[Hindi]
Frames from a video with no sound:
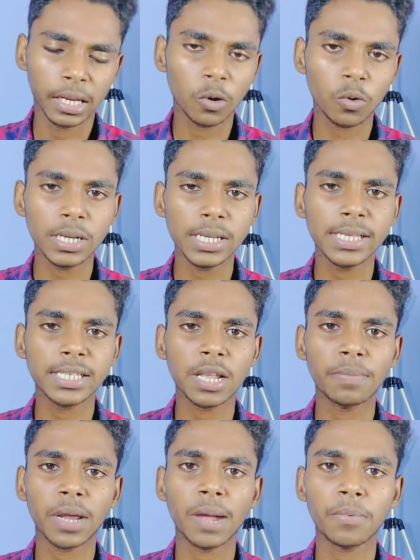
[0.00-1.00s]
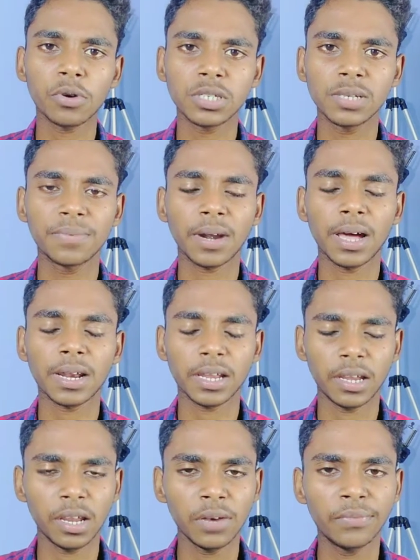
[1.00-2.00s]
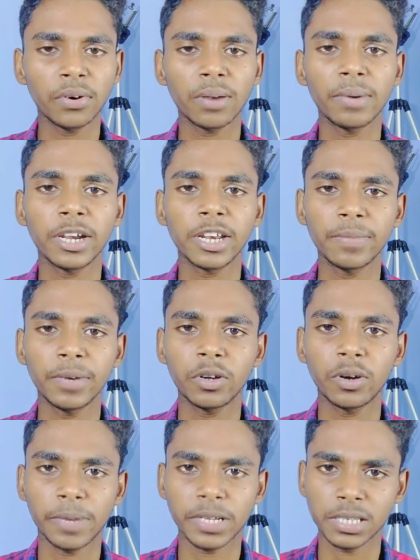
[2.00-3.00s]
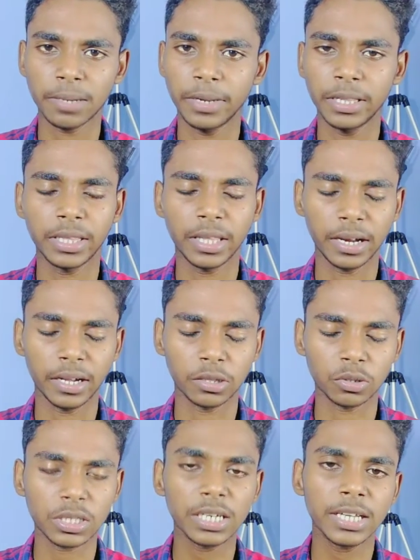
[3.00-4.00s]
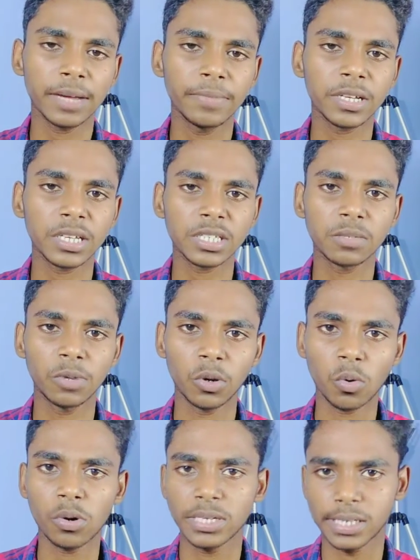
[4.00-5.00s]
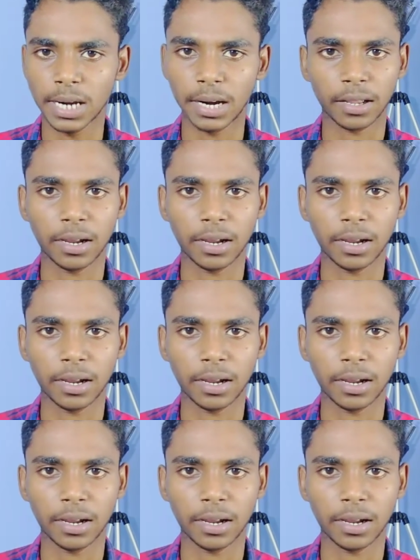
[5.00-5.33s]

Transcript: क्योंकि इस चैनल पर आपको इसी प्रकार की इन्फॉर्मेटिव वीडियो हमेशा मिलती रहेगी तो चलिए अभी किस वीडियो को स्टार्ट